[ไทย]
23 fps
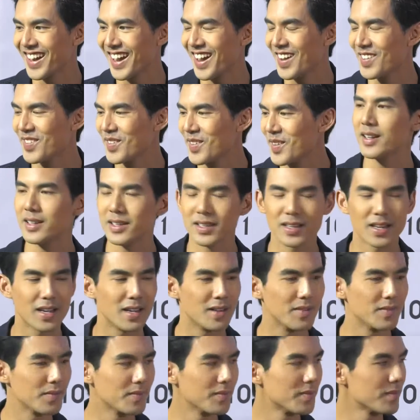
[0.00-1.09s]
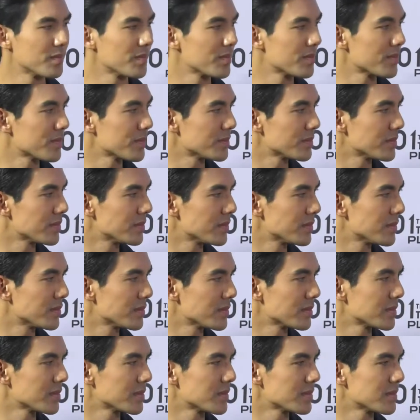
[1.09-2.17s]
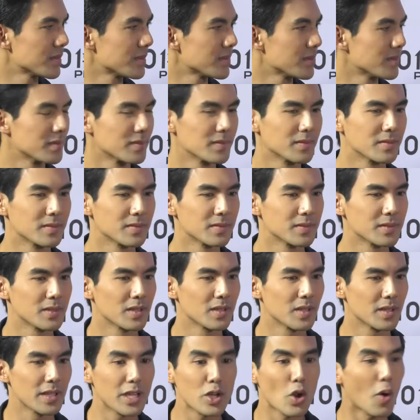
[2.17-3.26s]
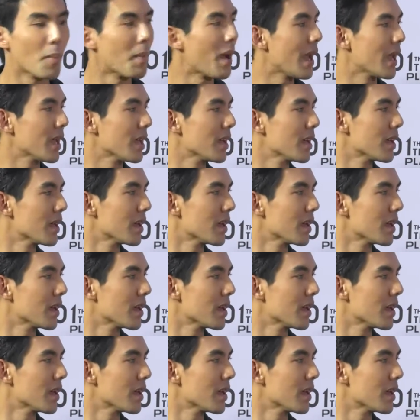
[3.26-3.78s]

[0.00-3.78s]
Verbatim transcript: อะไรุณแม่นำว่าอะไรอะคะนี่น้องใหม่